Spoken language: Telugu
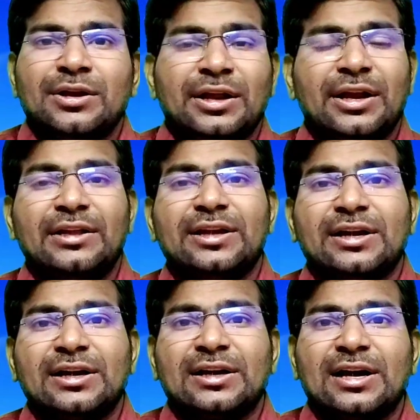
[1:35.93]
నిన్నైతే
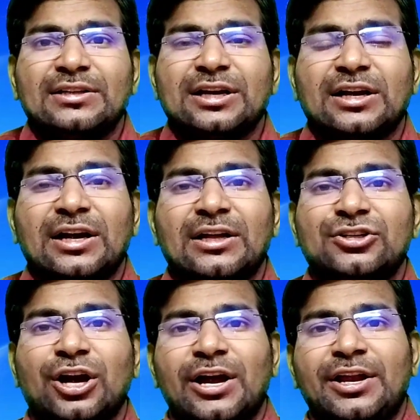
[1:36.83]
కనుక చక్కగా
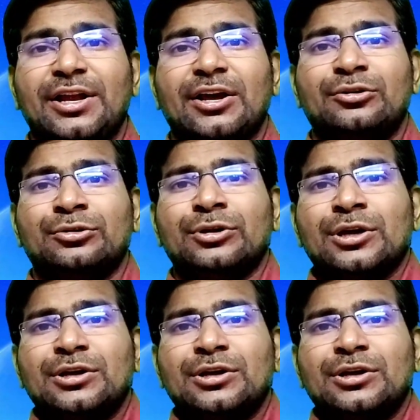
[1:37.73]
జాయిన్ అయ్యారు